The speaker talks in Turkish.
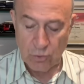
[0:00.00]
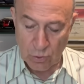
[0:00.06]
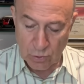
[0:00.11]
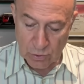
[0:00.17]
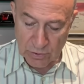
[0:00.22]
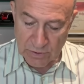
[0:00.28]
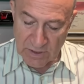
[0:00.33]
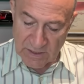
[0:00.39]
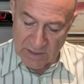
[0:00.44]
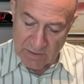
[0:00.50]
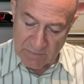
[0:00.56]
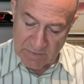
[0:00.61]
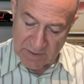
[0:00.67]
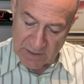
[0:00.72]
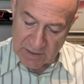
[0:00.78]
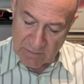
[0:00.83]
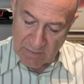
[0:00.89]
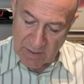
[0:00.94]
olur.
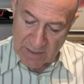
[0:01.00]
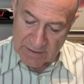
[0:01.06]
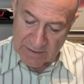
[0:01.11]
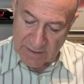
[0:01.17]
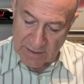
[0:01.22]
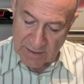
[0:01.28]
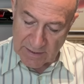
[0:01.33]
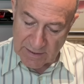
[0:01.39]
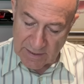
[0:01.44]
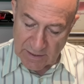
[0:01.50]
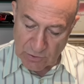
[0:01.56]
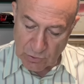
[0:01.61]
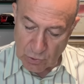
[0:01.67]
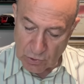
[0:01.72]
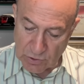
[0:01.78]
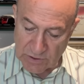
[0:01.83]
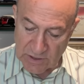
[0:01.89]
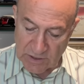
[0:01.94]
2026'ya kadar
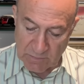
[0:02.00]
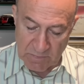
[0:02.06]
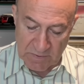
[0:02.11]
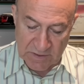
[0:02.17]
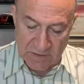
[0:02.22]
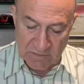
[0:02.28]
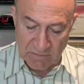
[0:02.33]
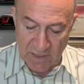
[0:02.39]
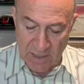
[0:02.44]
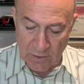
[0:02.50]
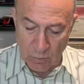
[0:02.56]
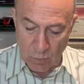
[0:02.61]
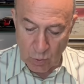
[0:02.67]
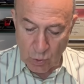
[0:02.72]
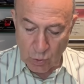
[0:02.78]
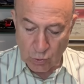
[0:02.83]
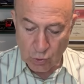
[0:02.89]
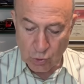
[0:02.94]
sözleşmesi var
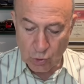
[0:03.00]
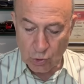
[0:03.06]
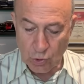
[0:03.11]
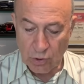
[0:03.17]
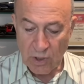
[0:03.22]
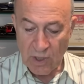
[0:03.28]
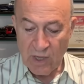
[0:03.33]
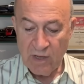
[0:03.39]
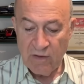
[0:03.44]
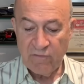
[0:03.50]
oyuncunun